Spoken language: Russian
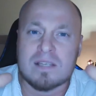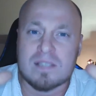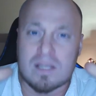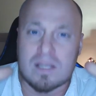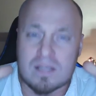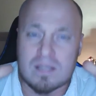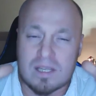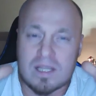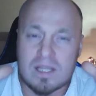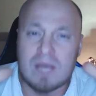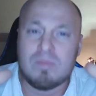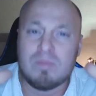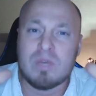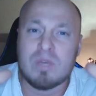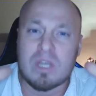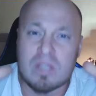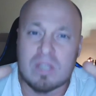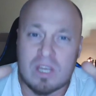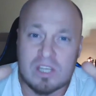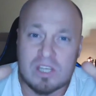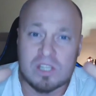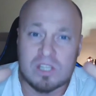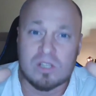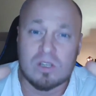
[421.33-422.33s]
сатана меня
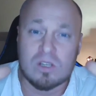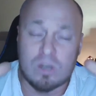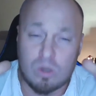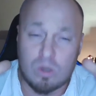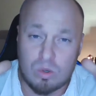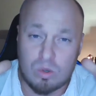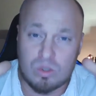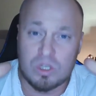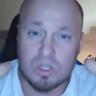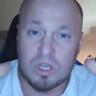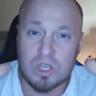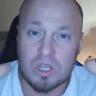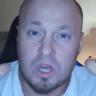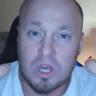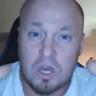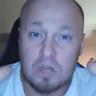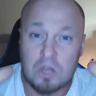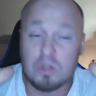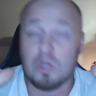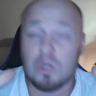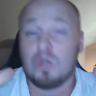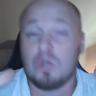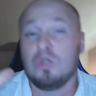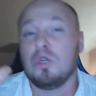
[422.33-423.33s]
начала крутить.
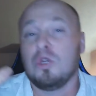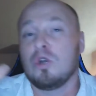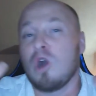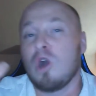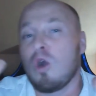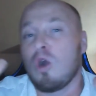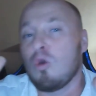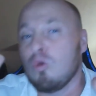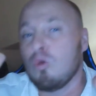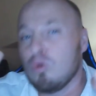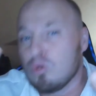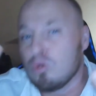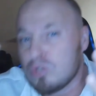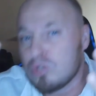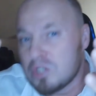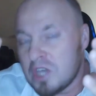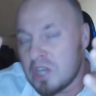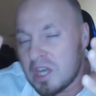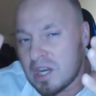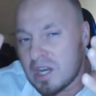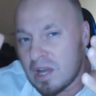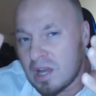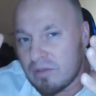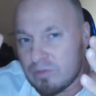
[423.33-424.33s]
Ты никакую
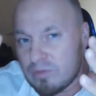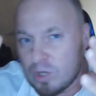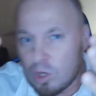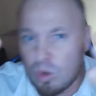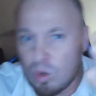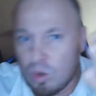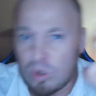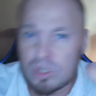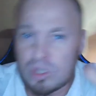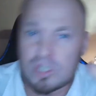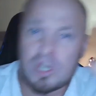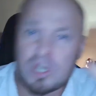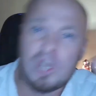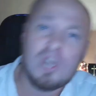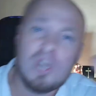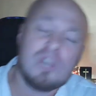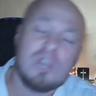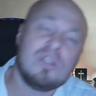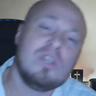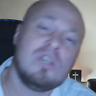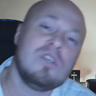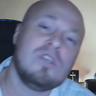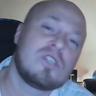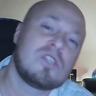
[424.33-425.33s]
церковь не ходишь,
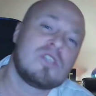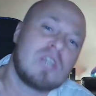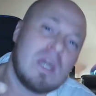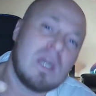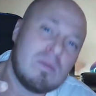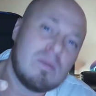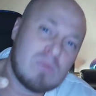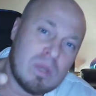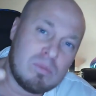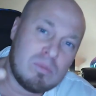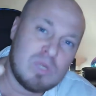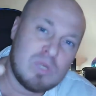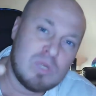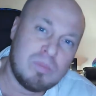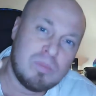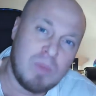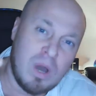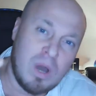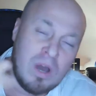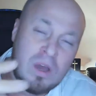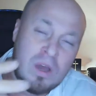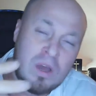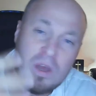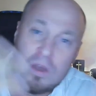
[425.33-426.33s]
ты ни с кем там
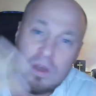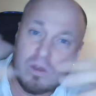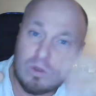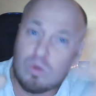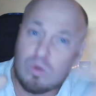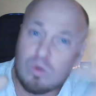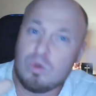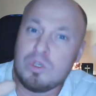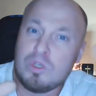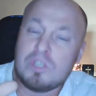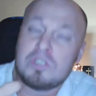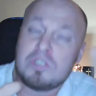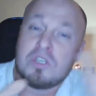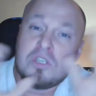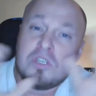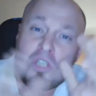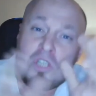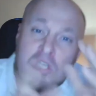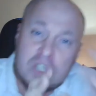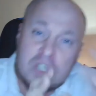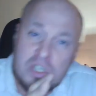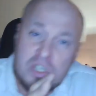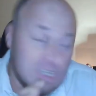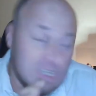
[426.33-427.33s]
типа, ну, не
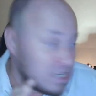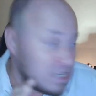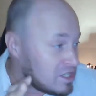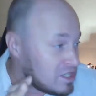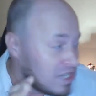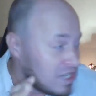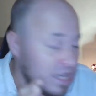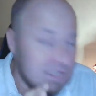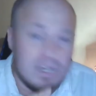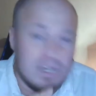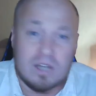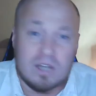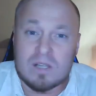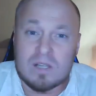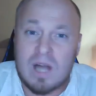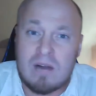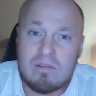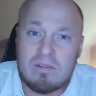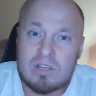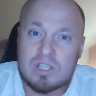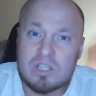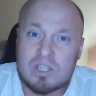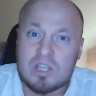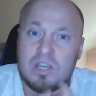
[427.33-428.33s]
сидишь на задней
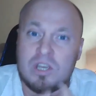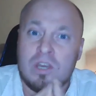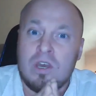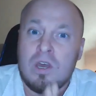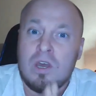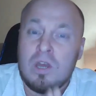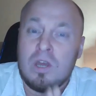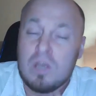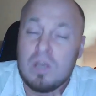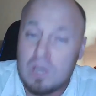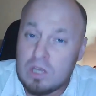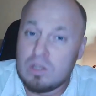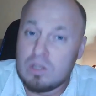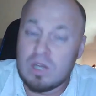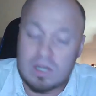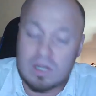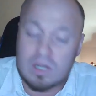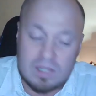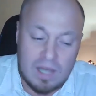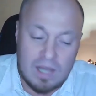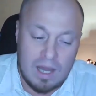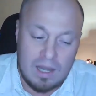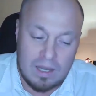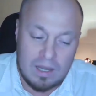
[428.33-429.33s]
лавочке и
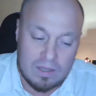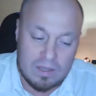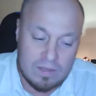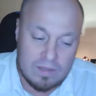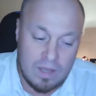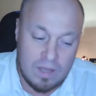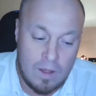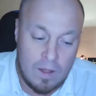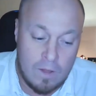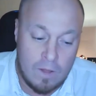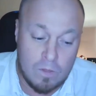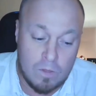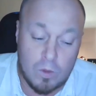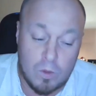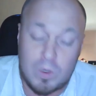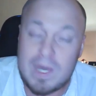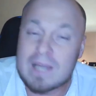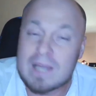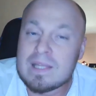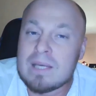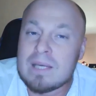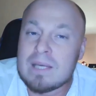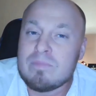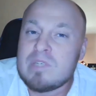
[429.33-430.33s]
так далее, да. Но
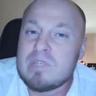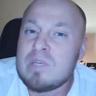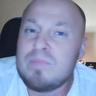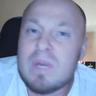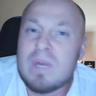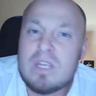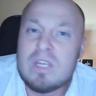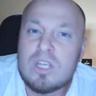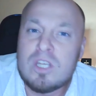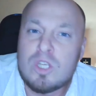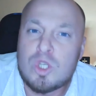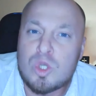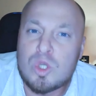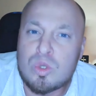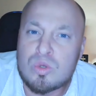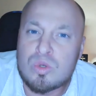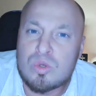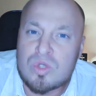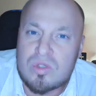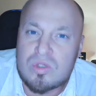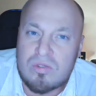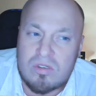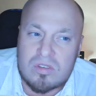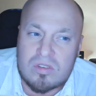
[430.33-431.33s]
я там себя не
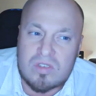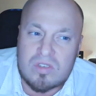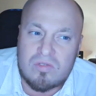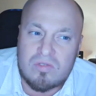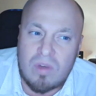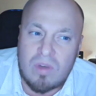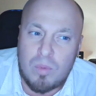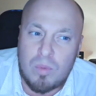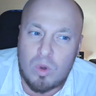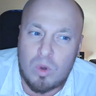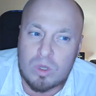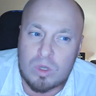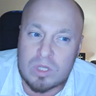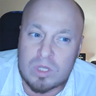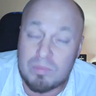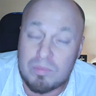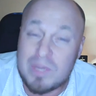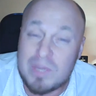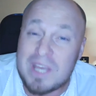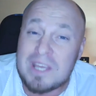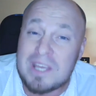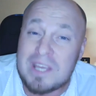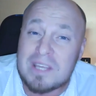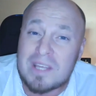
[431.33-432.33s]
чувствовал свободным.
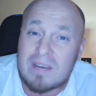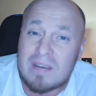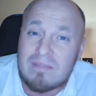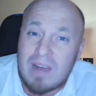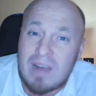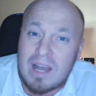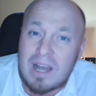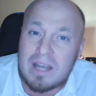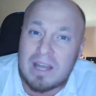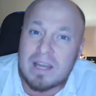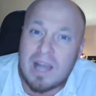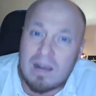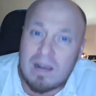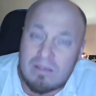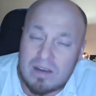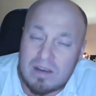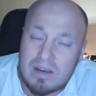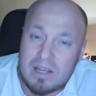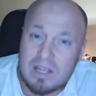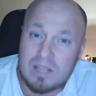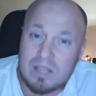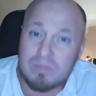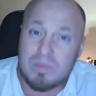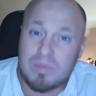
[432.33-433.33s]
Мне не давали
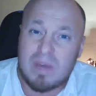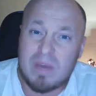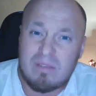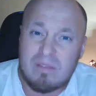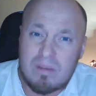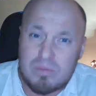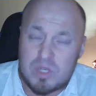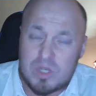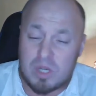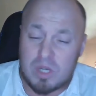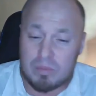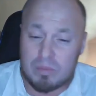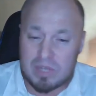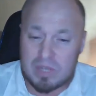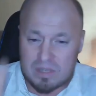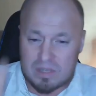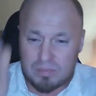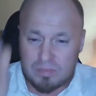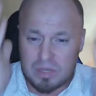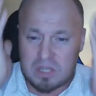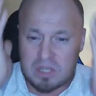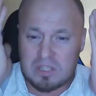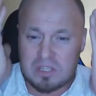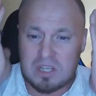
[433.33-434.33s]
говорить. Мне вообще, мне
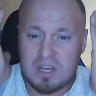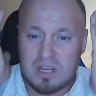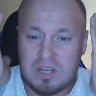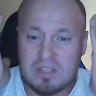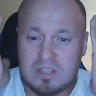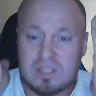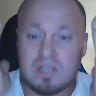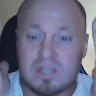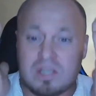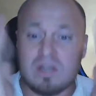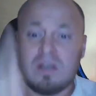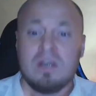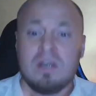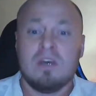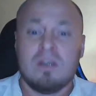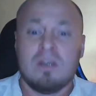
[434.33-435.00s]
запретили где э,